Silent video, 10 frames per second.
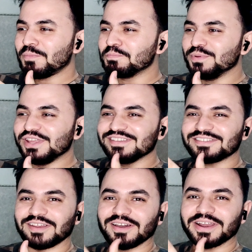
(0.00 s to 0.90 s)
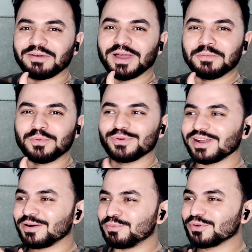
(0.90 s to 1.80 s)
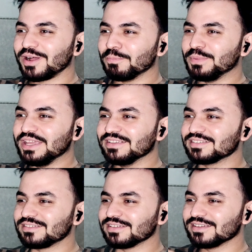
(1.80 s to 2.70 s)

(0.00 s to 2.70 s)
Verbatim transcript: बीस्ट लग रहा है भाई पूरा का पूरा बीस्ट